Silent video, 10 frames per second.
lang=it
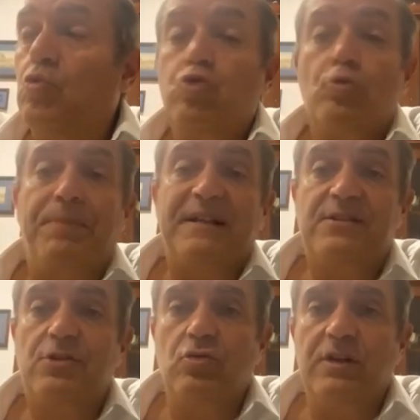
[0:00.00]

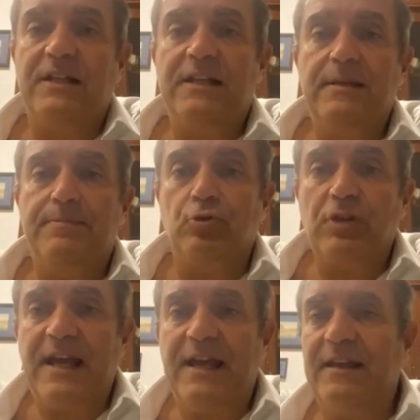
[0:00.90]
usurpazione di, di
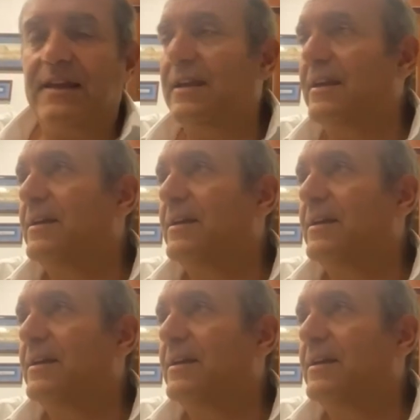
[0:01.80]
poteri,